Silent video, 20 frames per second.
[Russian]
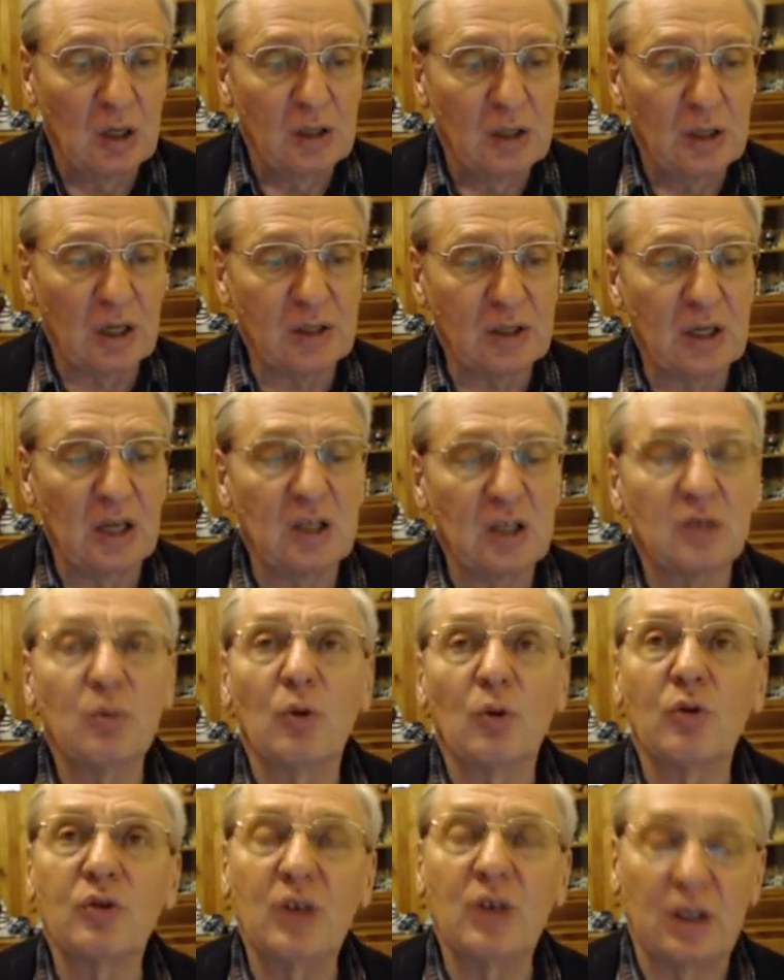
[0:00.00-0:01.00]
Тогда они
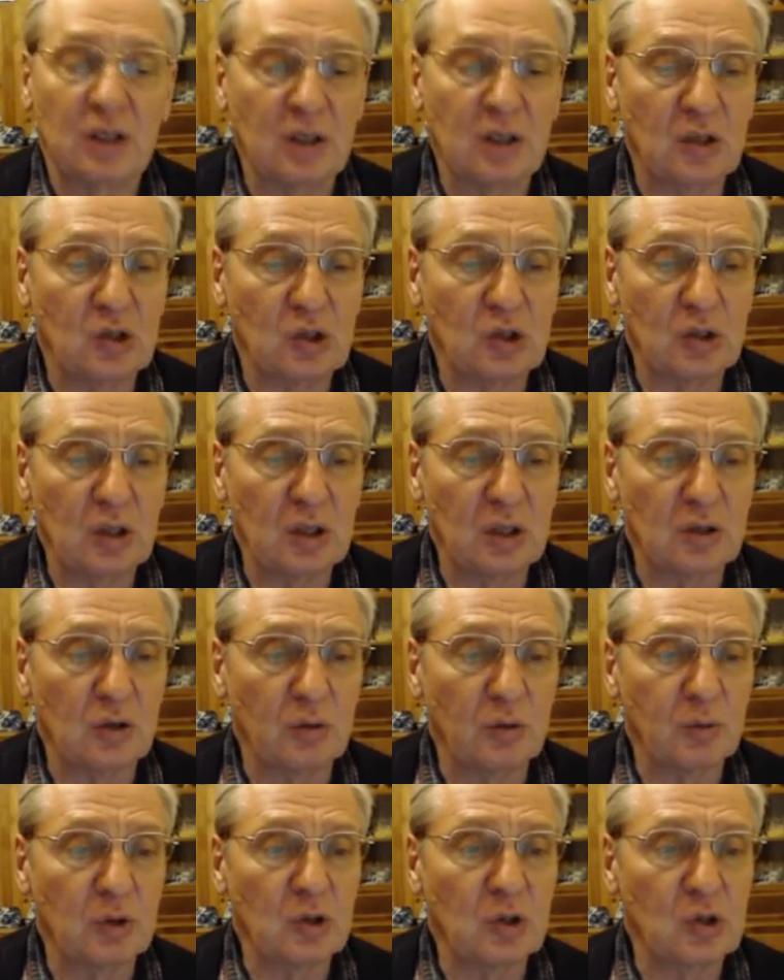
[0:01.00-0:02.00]
смогут взять на d4,
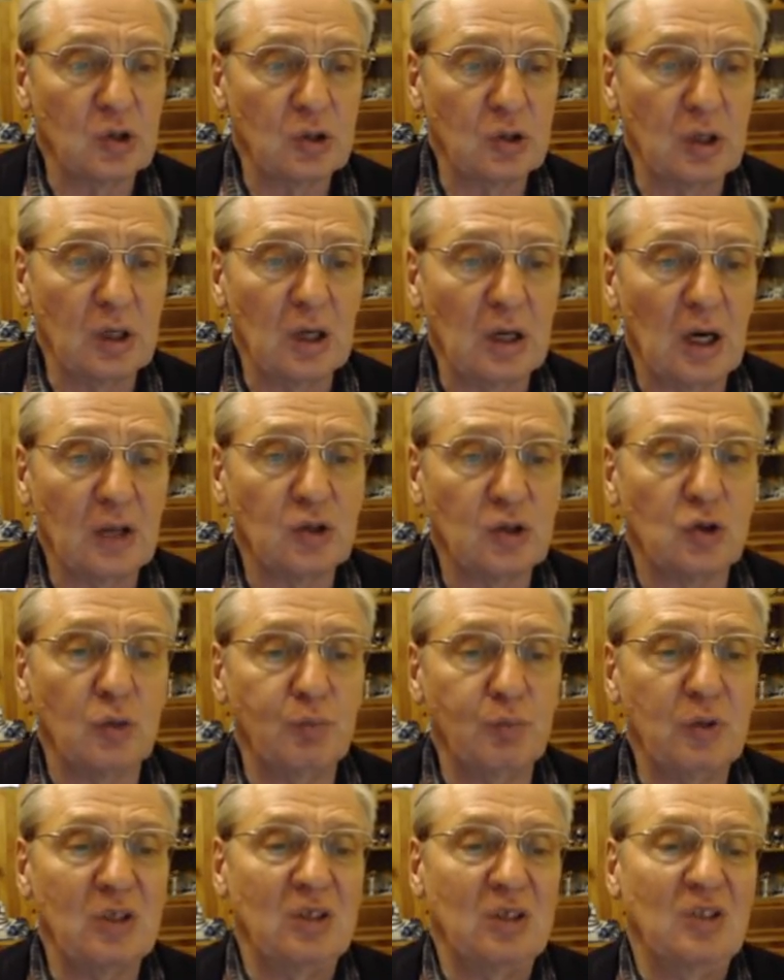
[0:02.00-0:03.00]
слон бьет d4,
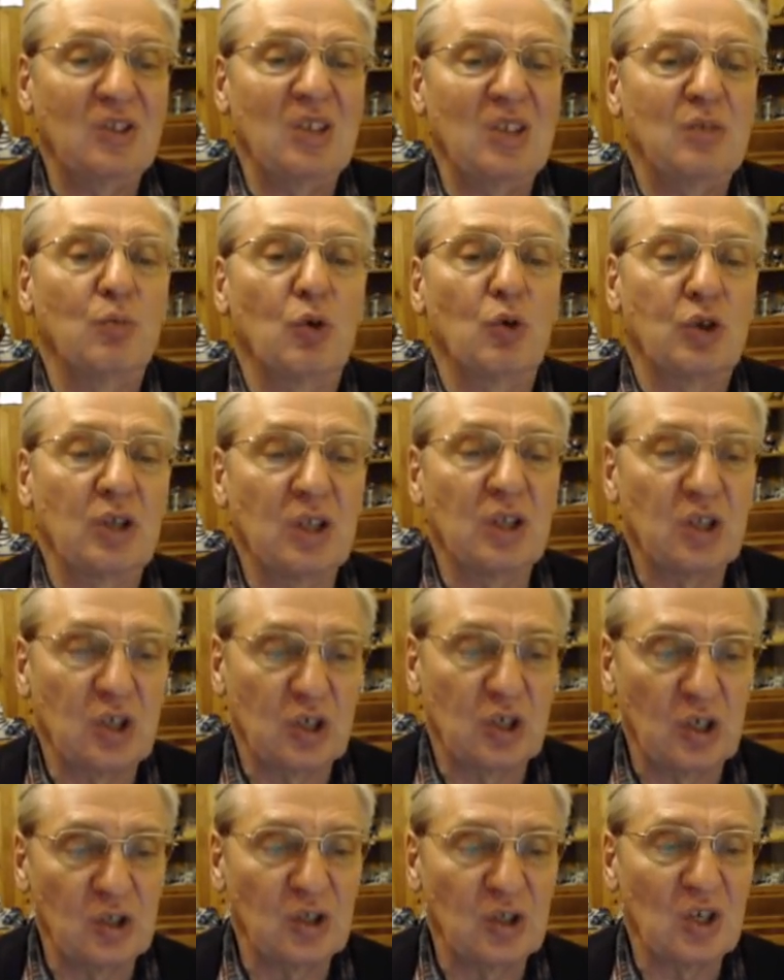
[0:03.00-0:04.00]
отступить здесь можно на
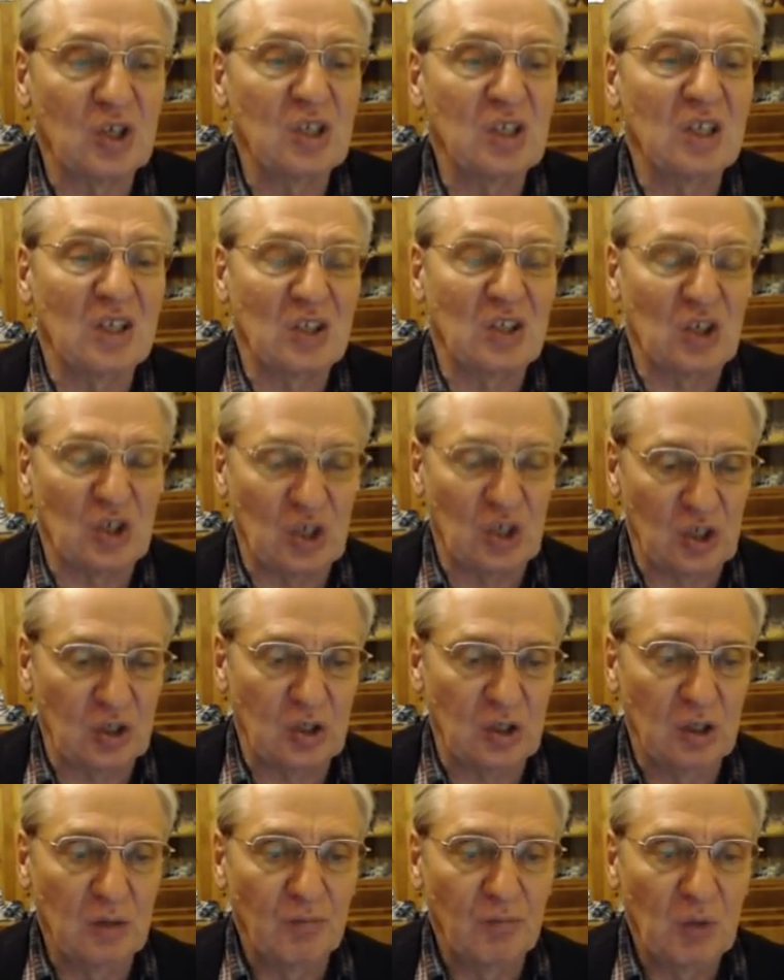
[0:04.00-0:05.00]
g6, даже не на c6,
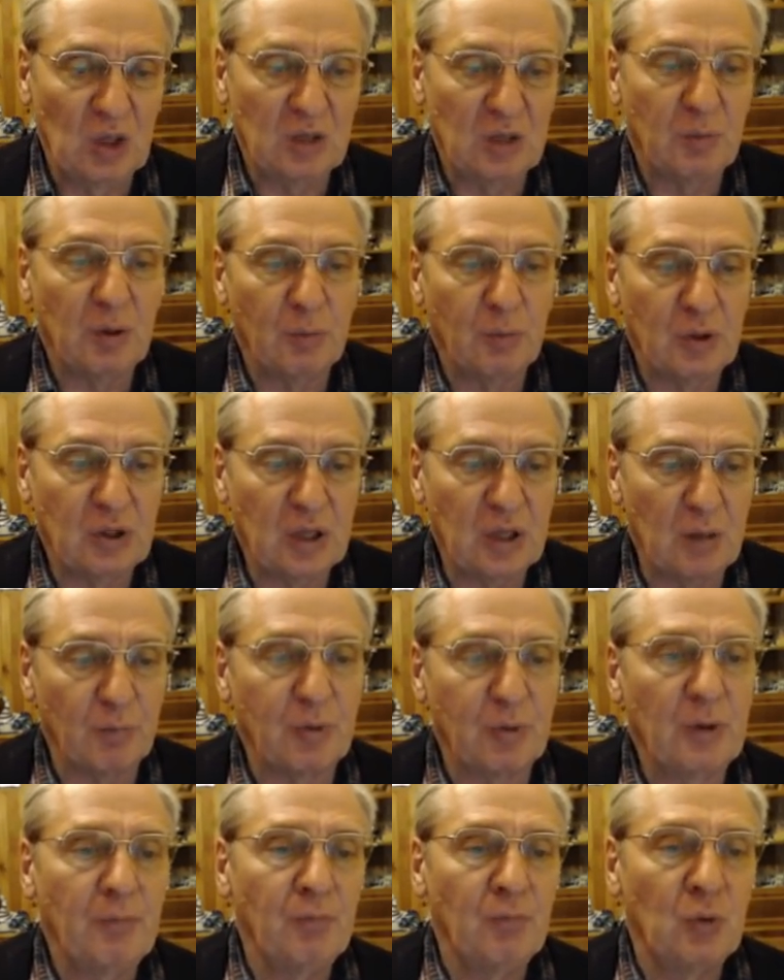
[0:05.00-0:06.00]
это был бы темп,
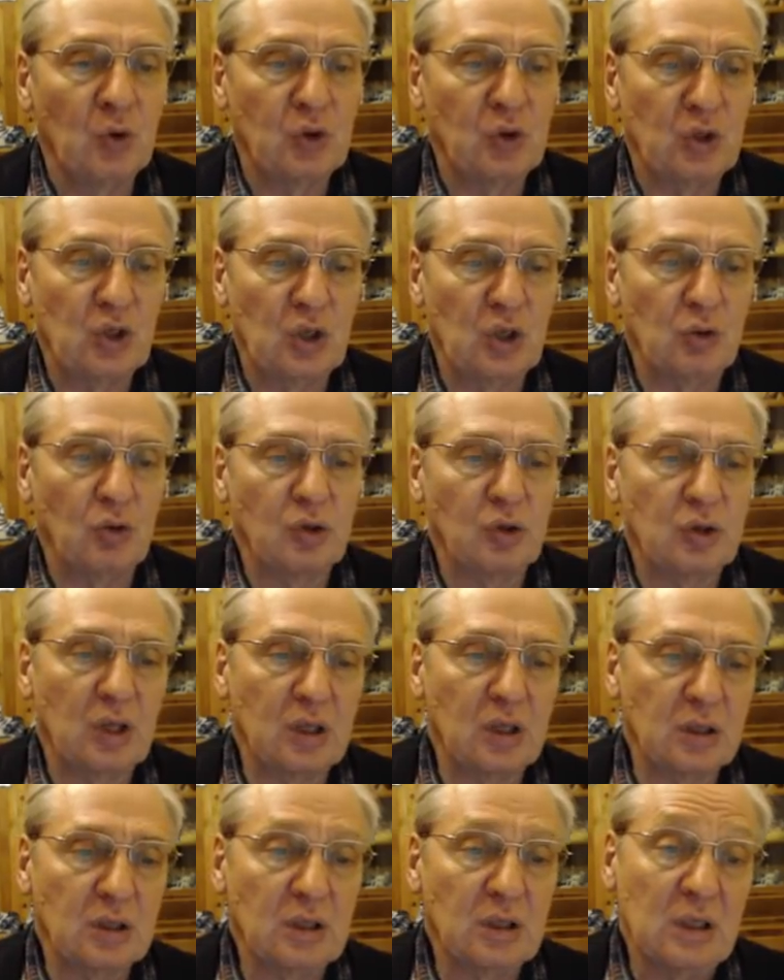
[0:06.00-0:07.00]
но c6 конь
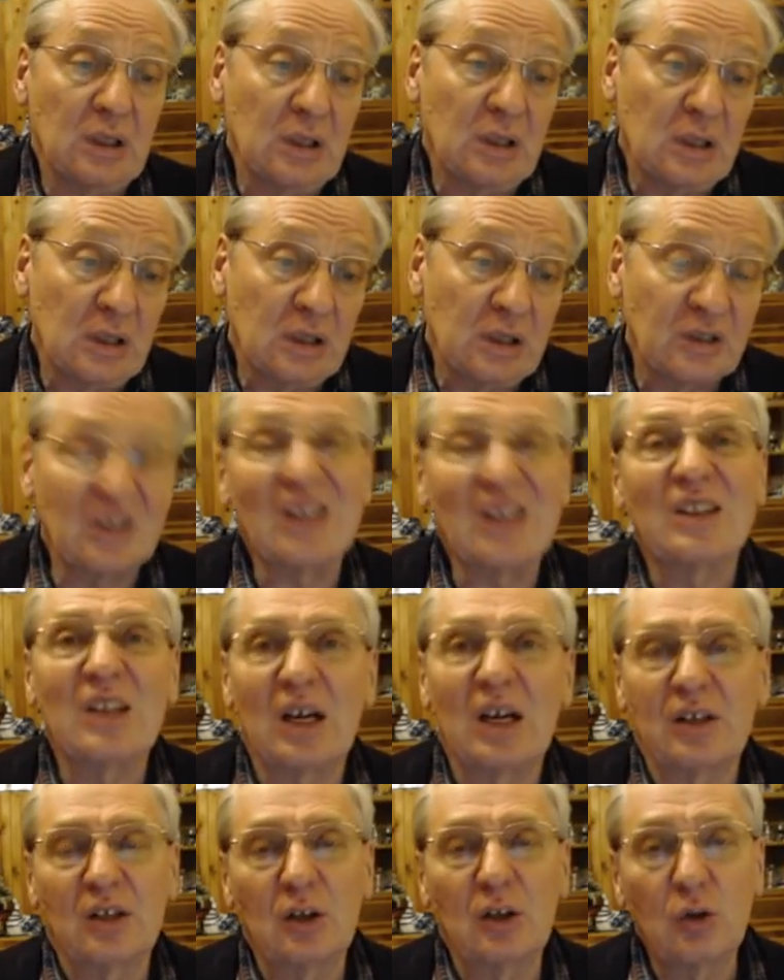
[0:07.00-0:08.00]
стоит
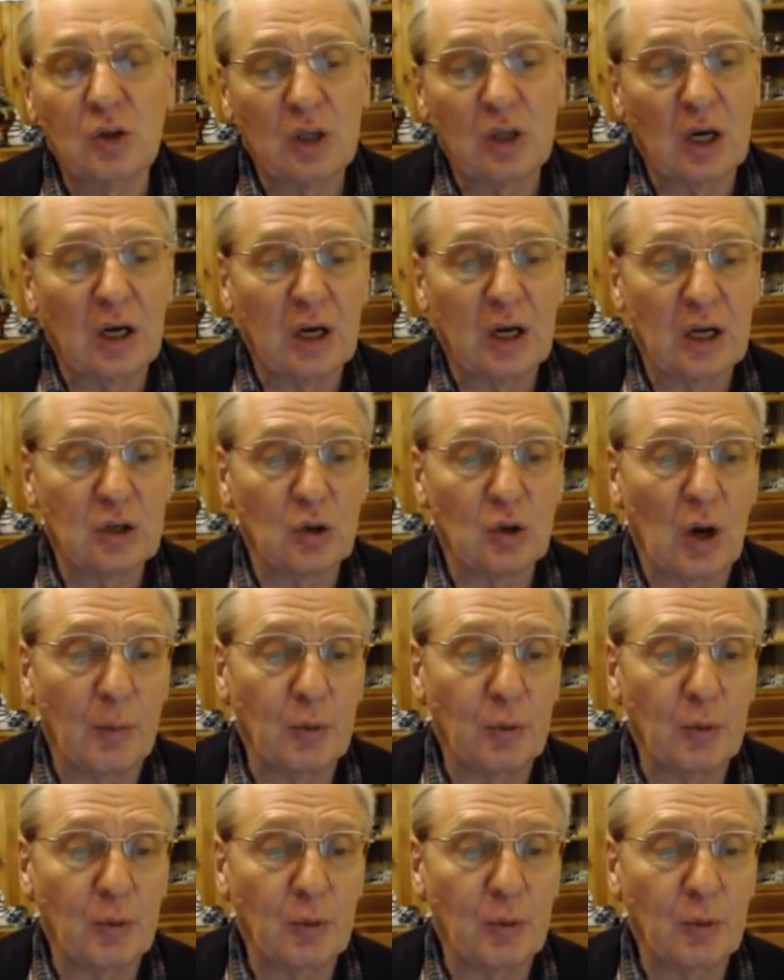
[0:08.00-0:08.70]
стандартно, но не так хорошо.